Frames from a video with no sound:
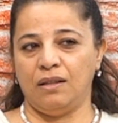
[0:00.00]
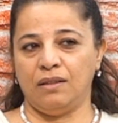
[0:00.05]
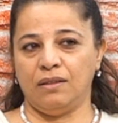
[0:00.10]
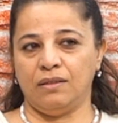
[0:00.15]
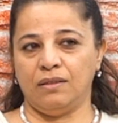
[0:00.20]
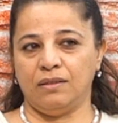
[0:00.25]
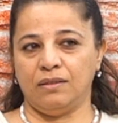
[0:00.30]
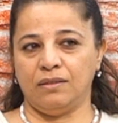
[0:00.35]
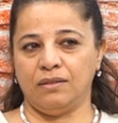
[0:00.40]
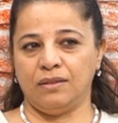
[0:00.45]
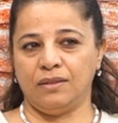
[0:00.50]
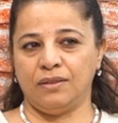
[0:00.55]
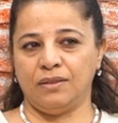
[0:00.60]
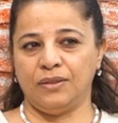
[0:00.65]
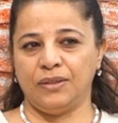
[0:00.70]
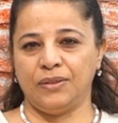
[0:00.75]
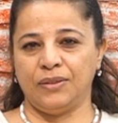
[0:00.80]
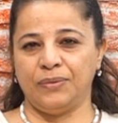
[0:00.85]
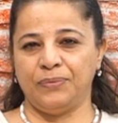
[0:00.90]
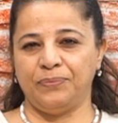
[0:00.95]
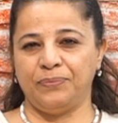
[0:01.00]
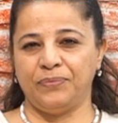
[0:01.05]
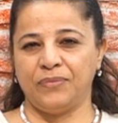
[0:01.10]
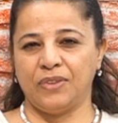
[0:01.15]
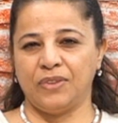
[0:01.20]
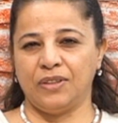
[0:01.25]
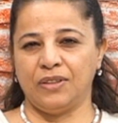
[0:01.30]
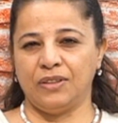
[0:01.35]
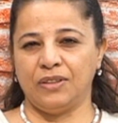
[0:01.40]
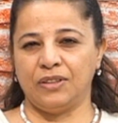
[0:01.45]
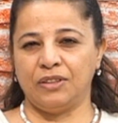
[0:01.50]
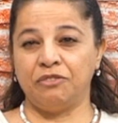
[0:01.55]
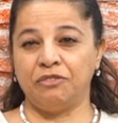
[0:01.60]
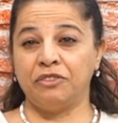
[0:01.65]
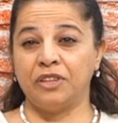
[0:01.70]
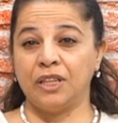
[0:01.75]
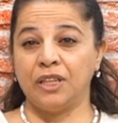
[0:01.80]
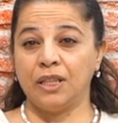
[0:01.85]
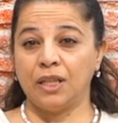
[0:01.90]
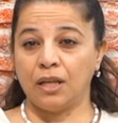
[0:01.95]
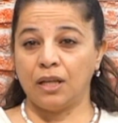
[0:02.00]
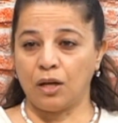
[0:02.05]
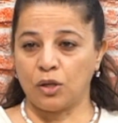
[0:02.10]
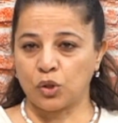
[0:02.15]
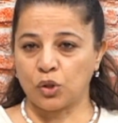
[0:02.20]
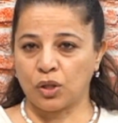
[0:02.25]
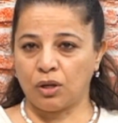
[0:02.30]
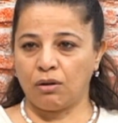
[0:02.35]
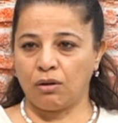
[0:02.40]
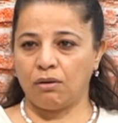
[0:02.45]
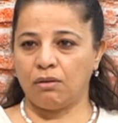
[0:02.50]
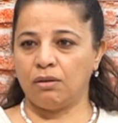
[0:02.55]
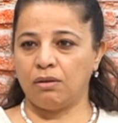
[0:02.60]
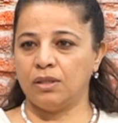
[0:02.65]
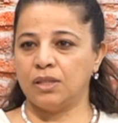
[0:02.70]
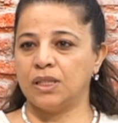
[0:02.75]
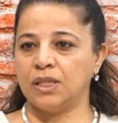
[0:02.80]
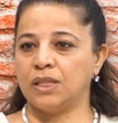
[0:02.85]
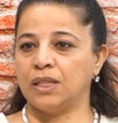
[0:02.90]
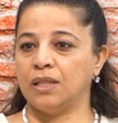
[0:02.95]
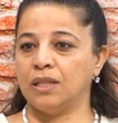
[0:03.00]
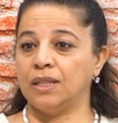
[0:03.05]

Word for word: آه، آه، تفكير الاشخاص مم.